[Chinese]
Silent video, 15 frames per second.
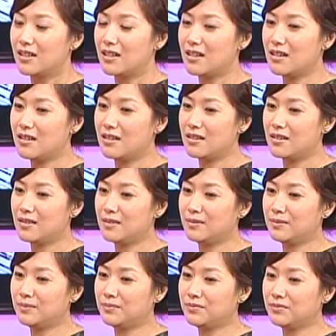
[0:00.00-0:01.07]
么？
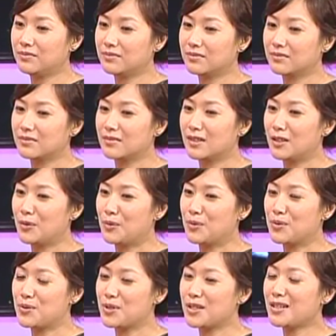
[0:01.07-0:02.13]
嗯。
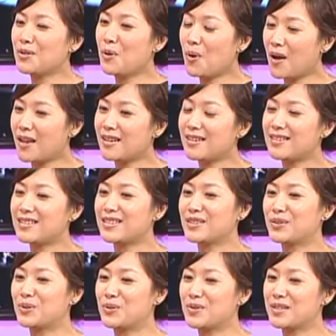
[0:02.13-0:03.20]
我觉得快乐这
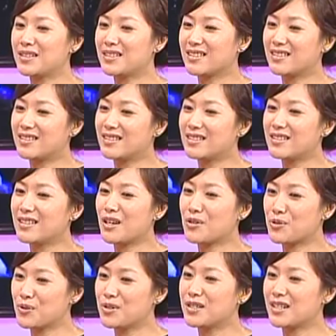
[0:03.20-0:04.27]
个东西呢，其实要
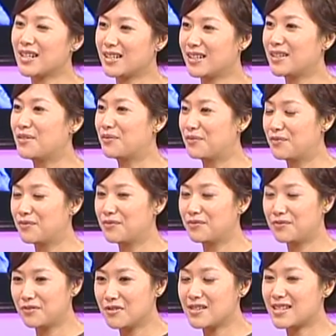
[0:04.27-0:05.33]
说起来也很
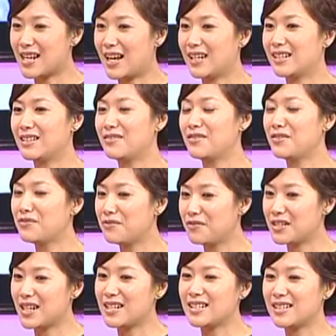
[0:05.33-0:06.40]
复杂，因为
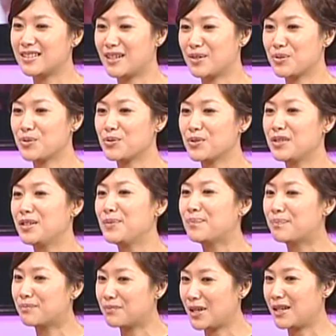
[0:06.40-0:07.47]
复杂在哪儿？就是说你
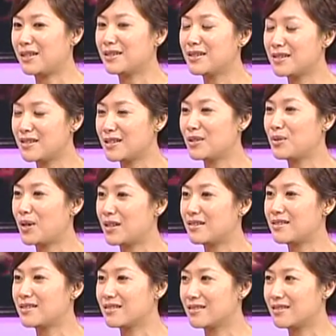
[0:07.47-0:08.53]
每一个阶
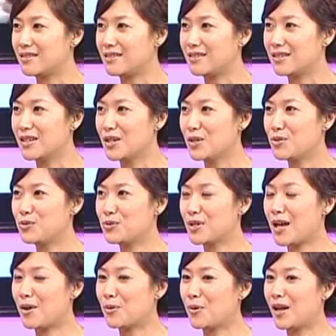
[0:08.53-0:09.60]
段，其实你需
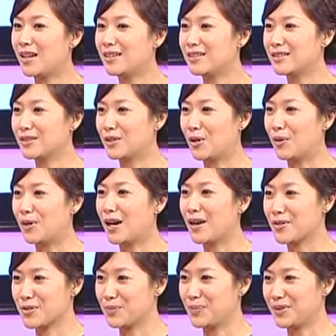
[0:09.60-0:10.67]
要快乐的口
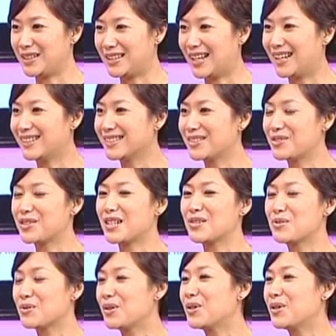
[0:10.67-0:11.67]
号是不一样的，就像座